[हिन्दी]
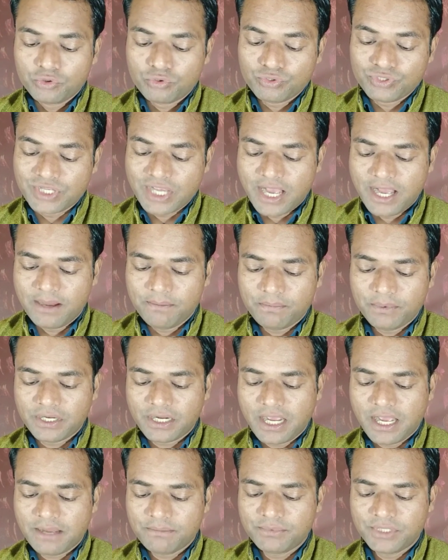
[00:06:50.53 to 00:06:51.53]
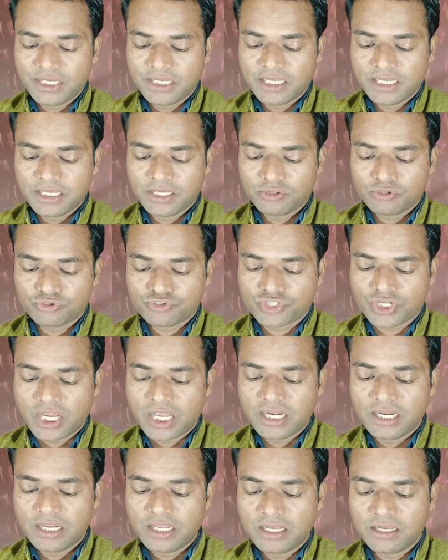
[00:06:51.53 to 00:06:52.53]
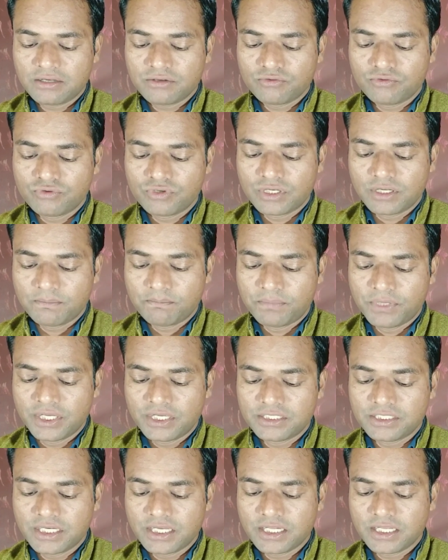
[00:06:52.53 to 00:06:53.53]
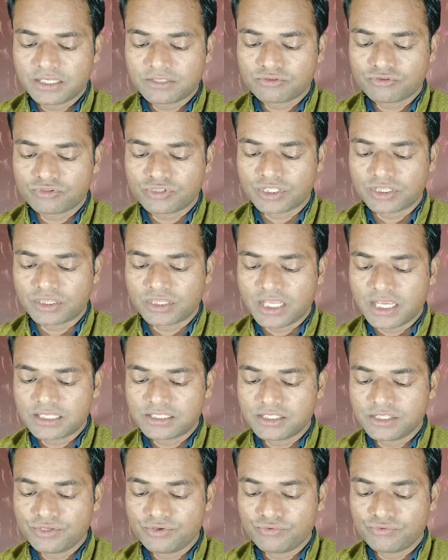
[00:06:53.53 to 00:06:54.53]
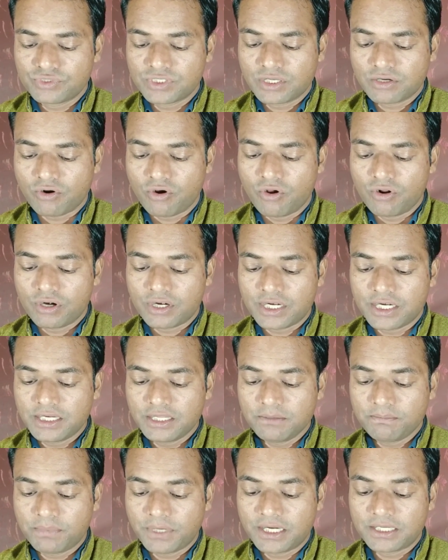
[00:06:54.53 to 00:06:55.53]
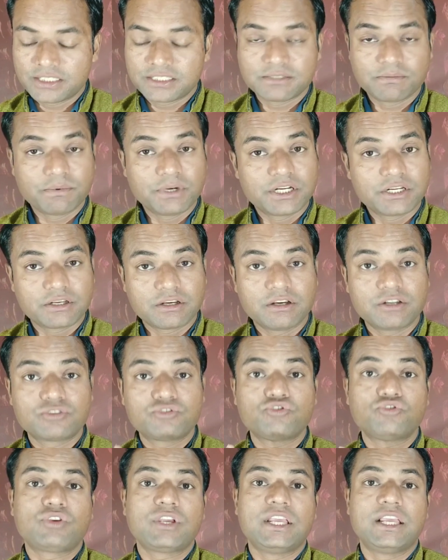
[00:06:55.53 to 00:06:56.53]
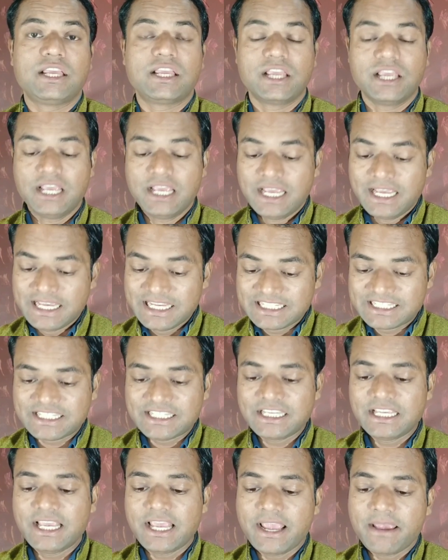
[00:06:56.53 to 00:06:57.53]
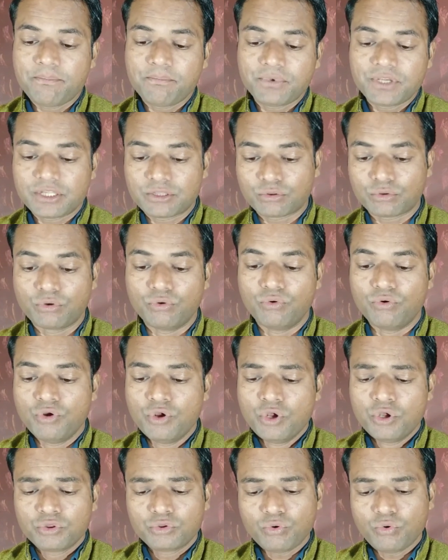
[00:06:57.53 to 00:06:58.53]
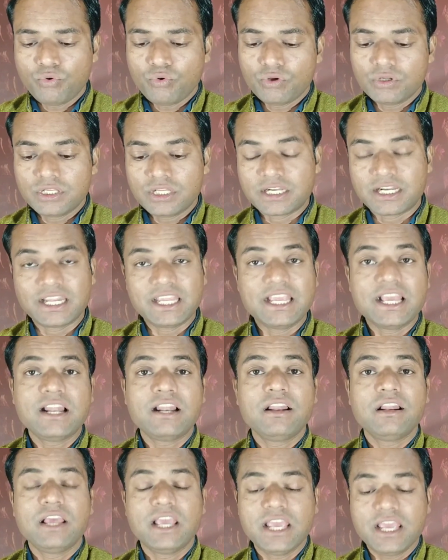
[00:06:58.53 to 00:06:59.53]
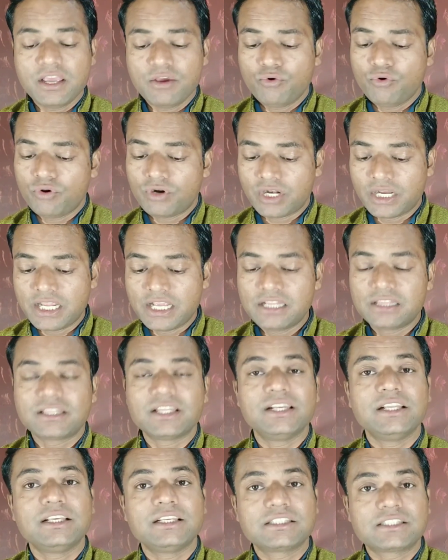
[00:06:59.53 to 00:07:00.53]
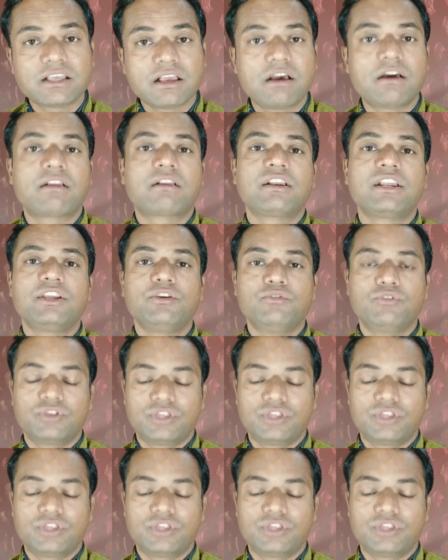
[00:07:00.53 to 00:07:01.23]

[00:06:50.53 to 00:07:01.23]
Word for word: तो यहाँ पर आप देखेंगे तो चार लाख उननबे हज़ार एक सौ सत्तासी यूज़र ऑलरेडी पार्टिसिपेट कर चुके हैं इसी ऐप के थ्रू तो रियल है और रियल तरीके से अर्निंग